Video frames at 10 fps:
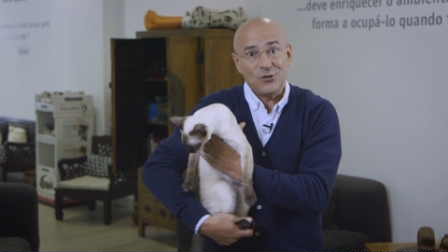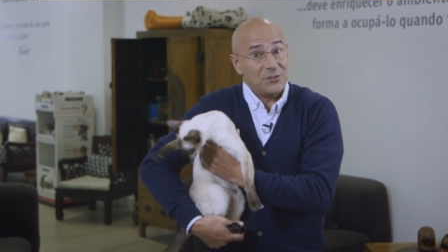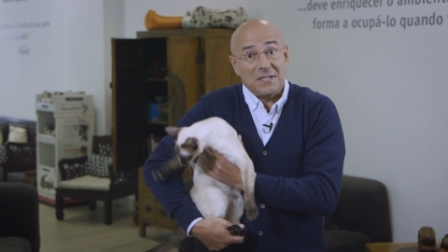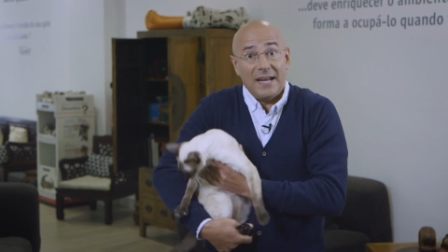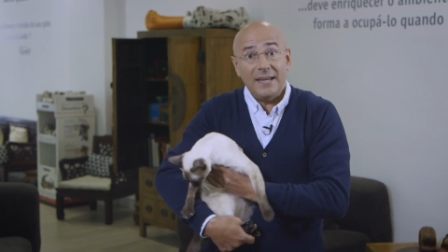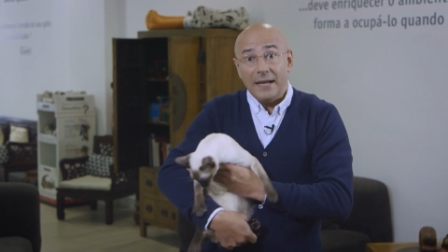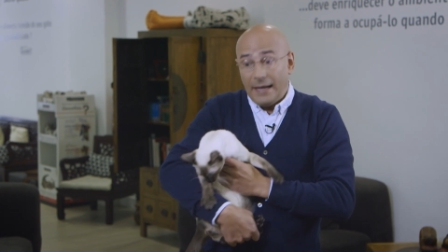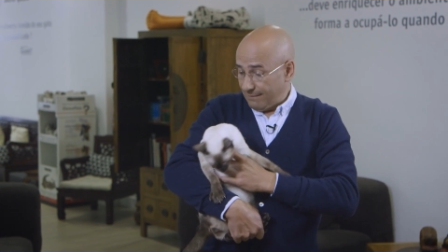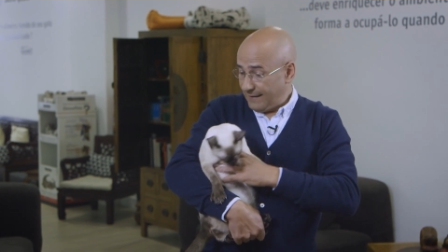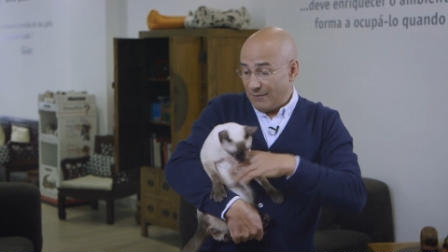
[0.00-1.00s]
não sei.
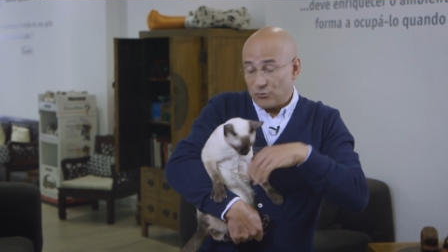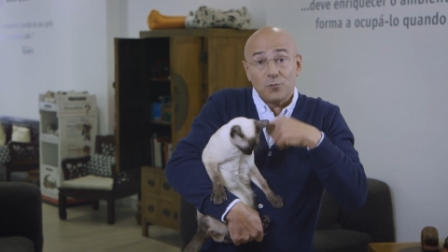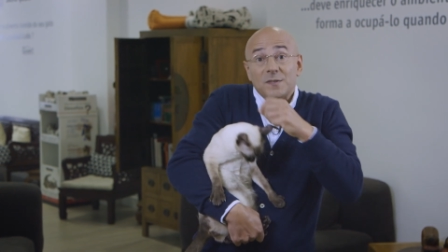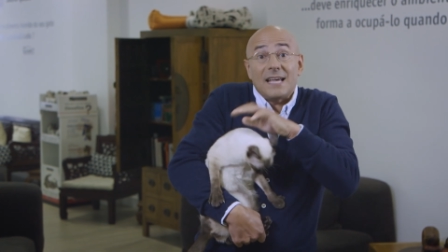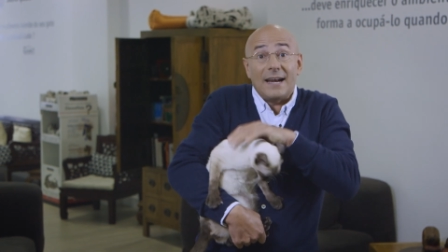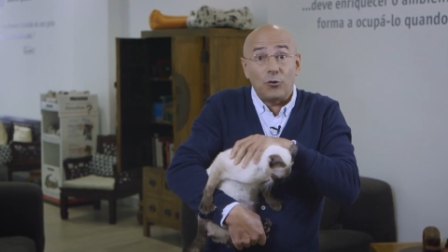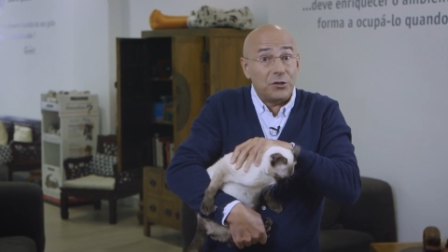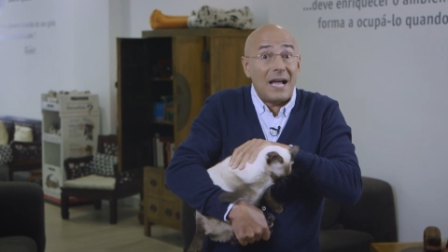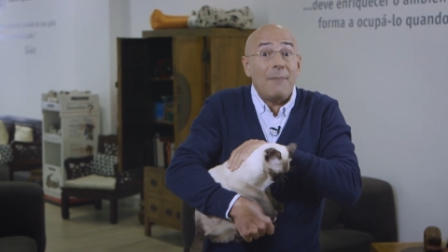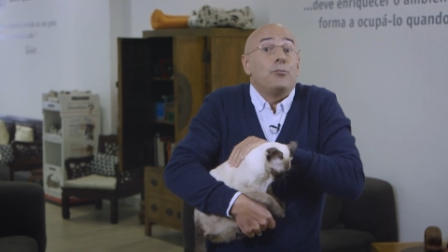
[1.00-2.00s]
Teríamos que começar a
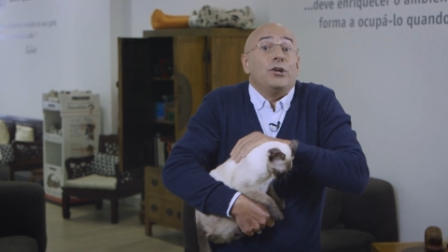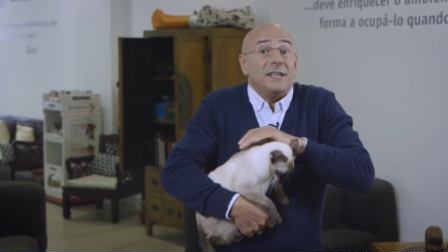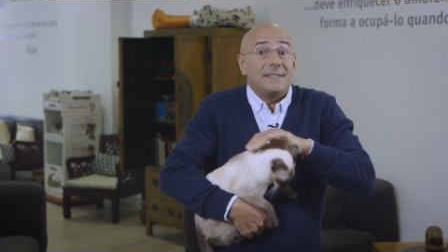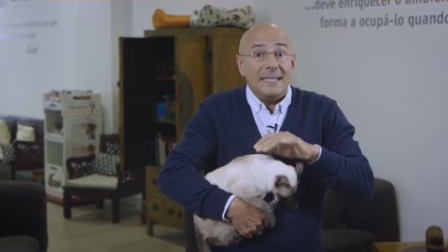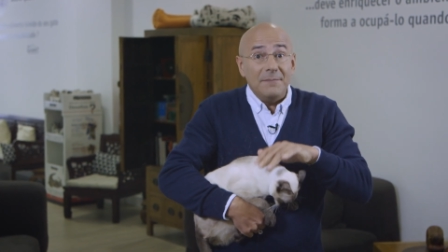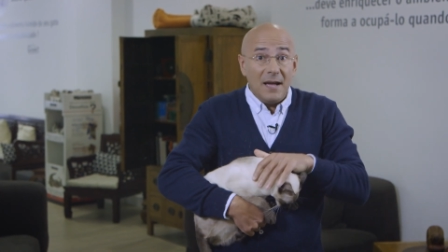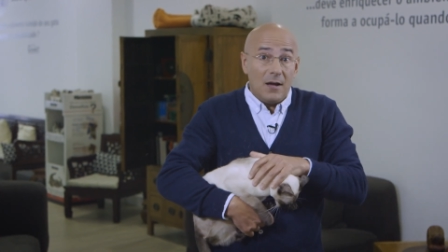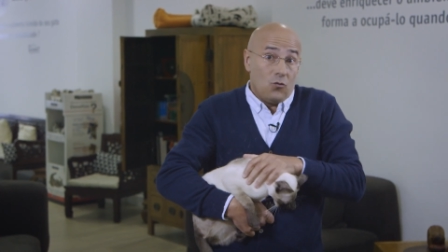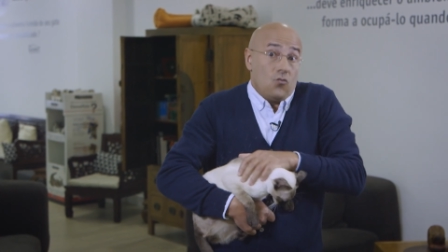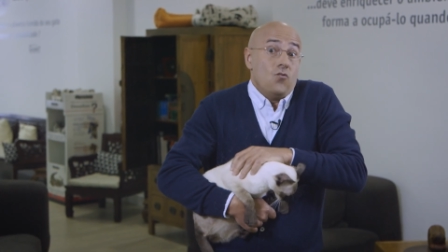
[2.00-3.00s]
contar por aí
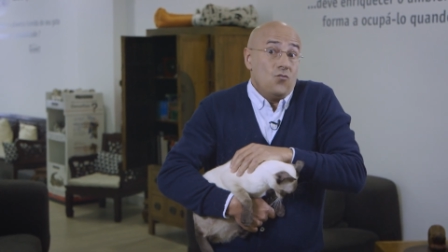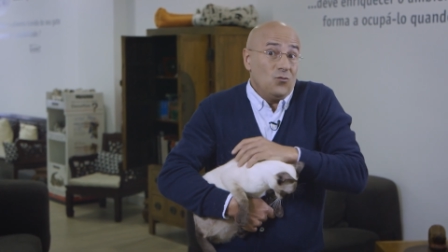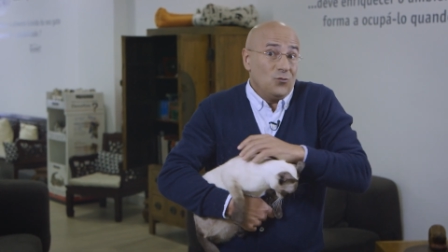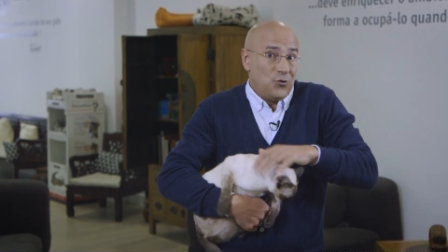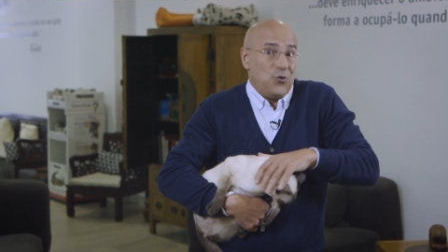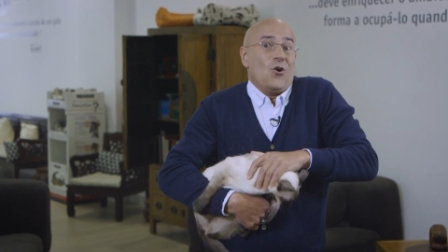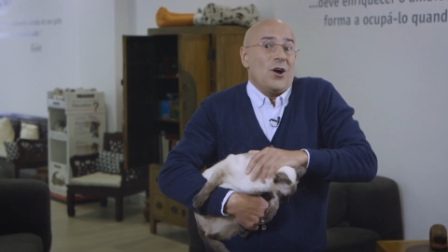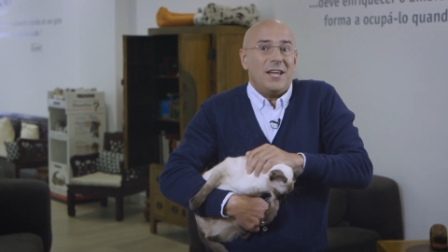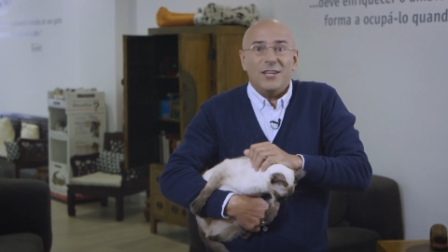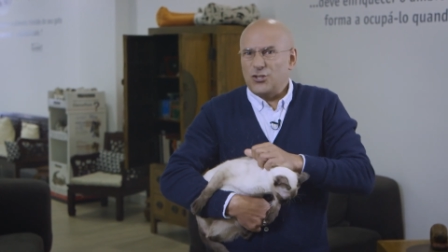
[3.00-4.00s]
acima. Um,
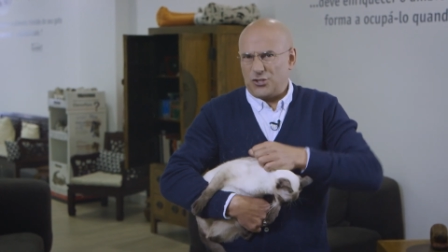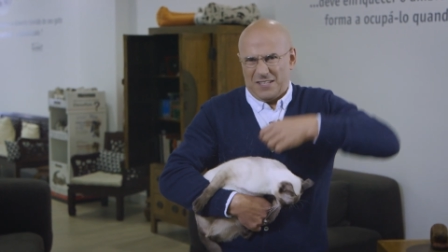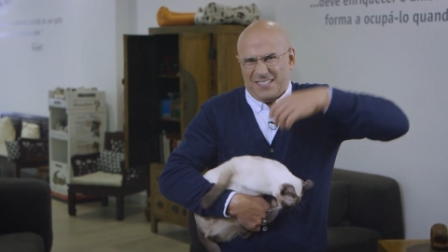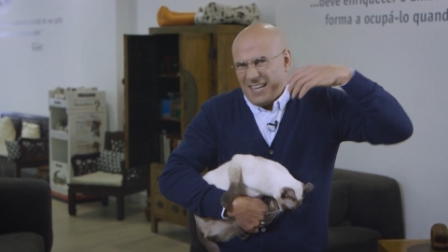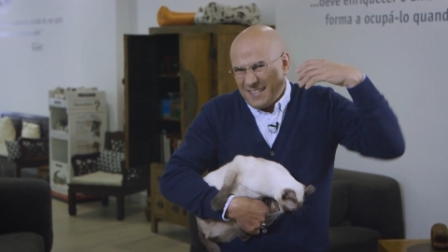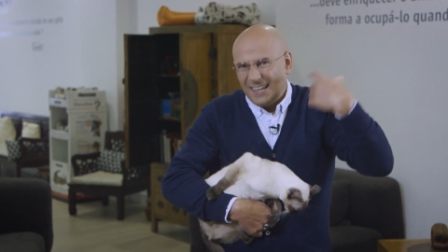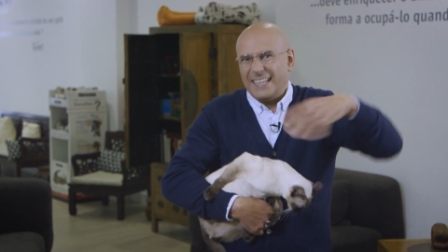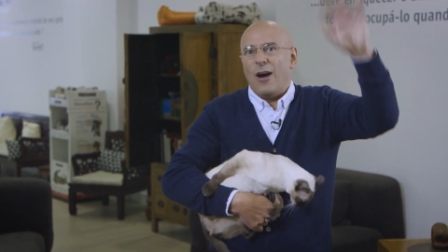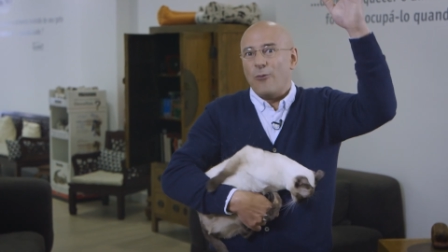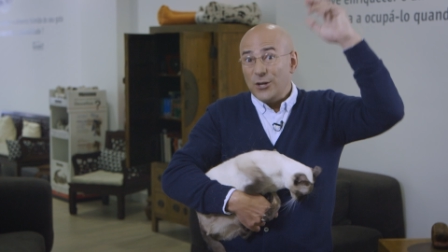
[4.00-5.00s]
dois,
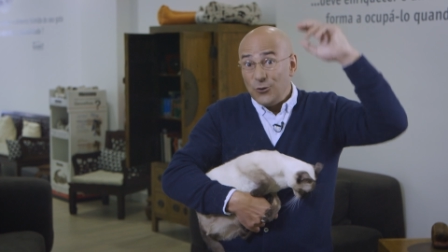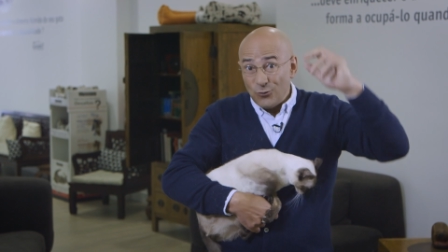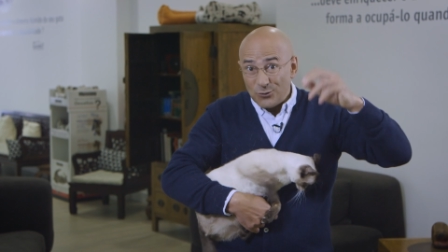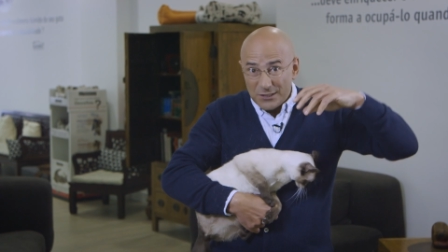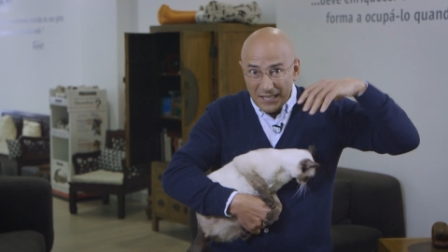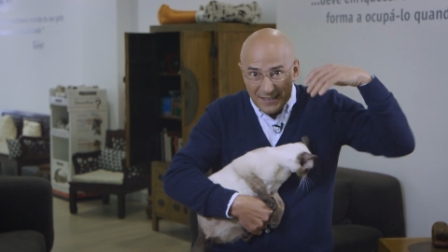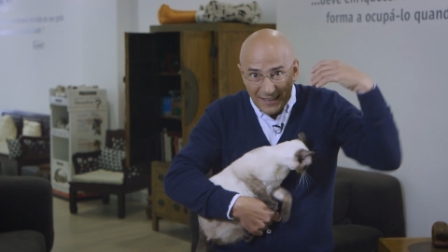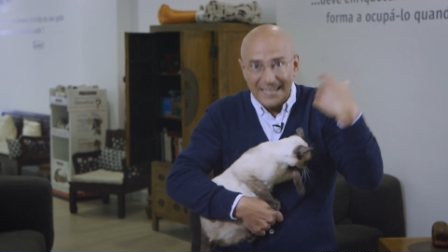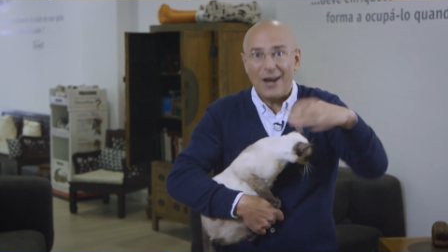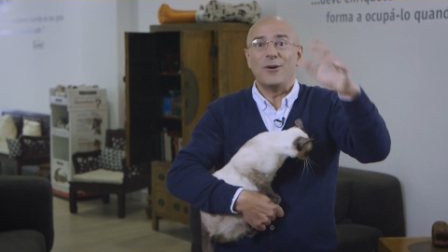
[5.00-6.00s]
centilhão e um,
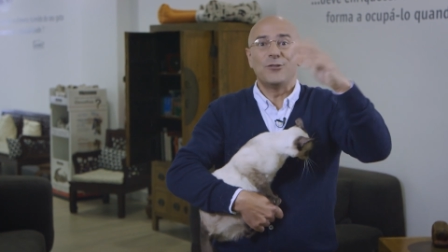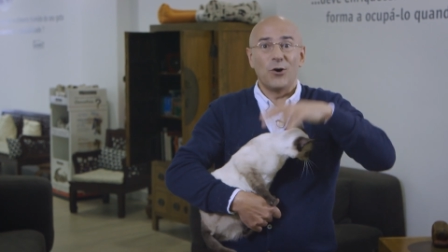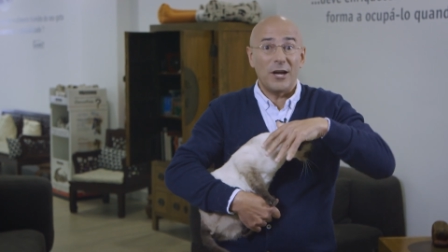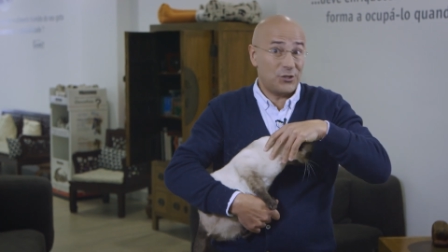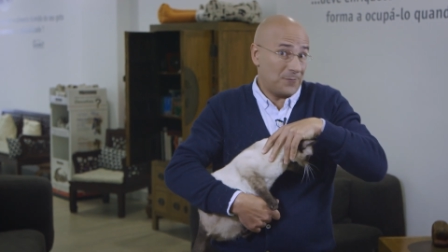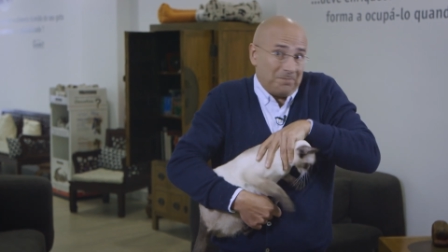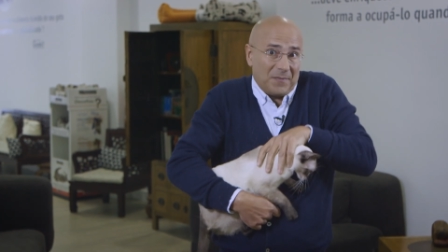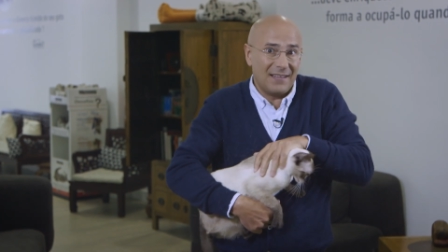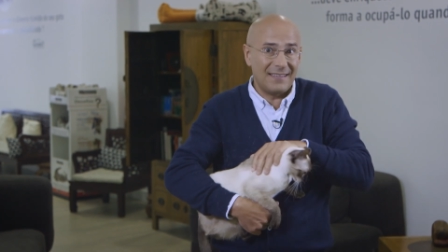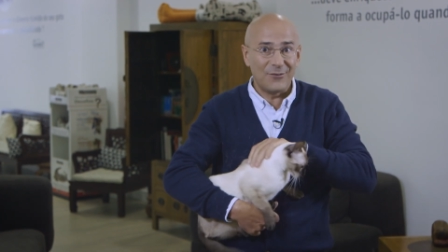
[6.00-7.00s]
centilhão e dois,
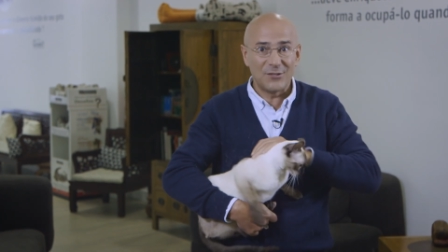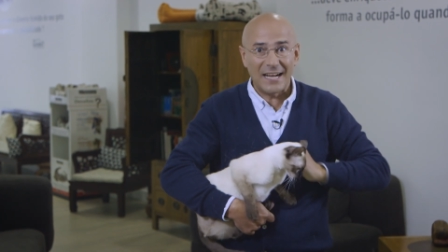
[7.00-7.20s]
até nos